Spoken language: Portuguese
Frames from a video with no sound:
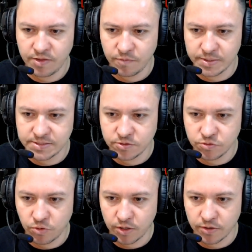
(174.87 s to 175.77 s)
Teve
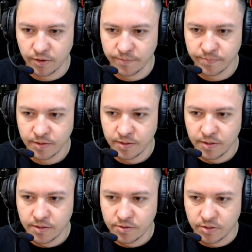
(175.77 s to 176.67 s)
bastante toque, ó.
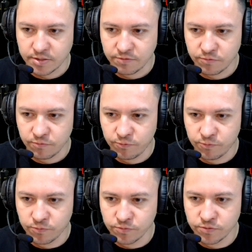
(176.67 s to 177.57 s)
Então, ó, teve um
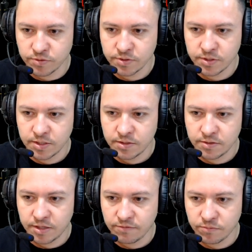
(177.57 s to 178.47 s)
fundo,
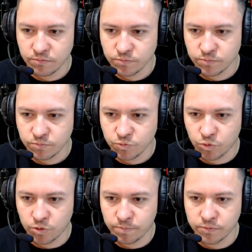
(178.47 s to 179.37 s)
teve um, um
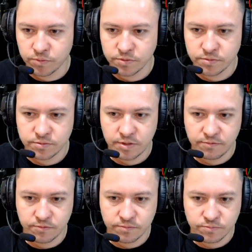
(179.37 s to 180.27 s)
topo,
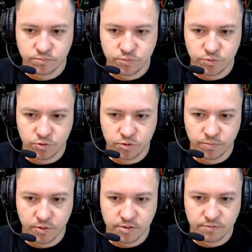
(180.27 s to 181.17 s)
teve um topo, ó,